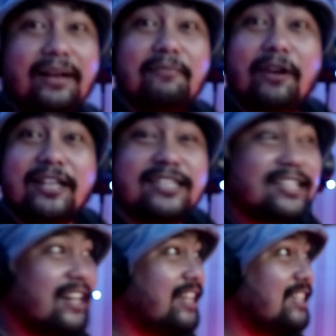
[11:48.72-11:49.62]
ini mulai
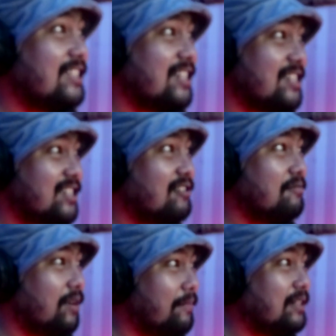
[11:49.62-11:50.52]
nyesel nih, nyesel-nyesel udah
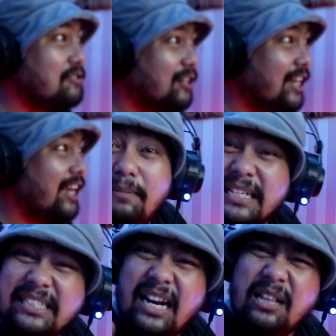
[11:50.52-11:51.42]
mulai masuk nih.
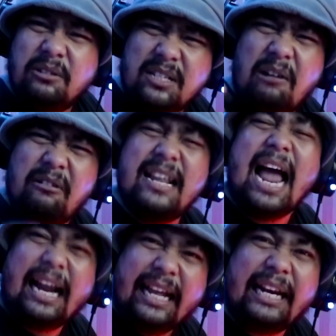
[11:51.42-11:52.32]
Penyesalan tuh selalu di
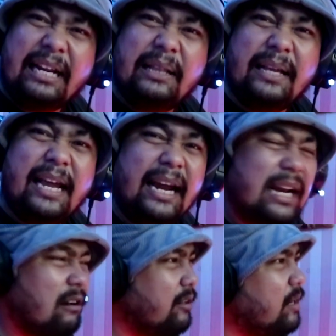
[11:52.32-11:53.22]
akhir gitu ya
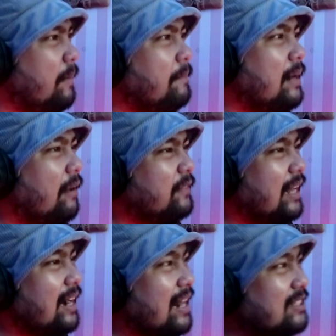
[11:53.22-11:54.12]
kan, kalau di depan
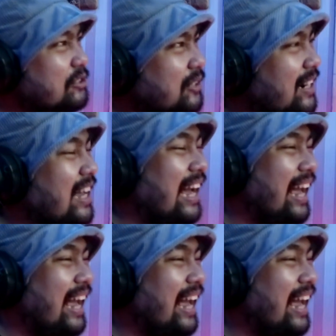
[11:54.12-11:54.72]
pendaftaran hancur.